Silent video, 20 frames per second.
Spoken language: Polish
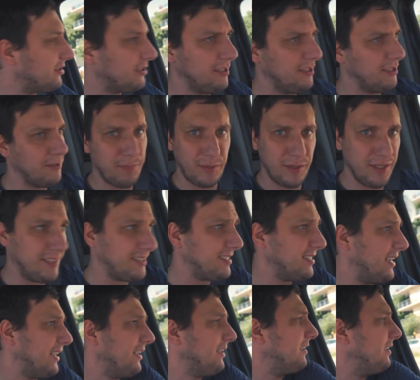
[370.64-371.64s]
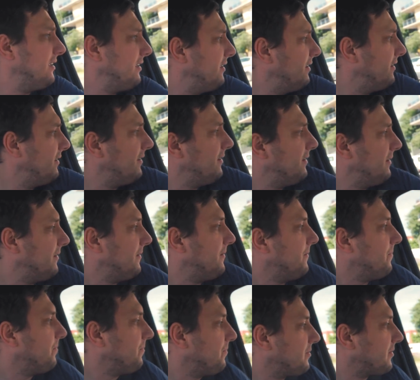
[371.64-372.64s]
czyli ich policja.
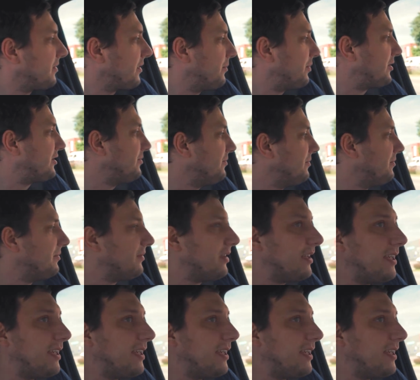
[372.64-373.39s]
Po czym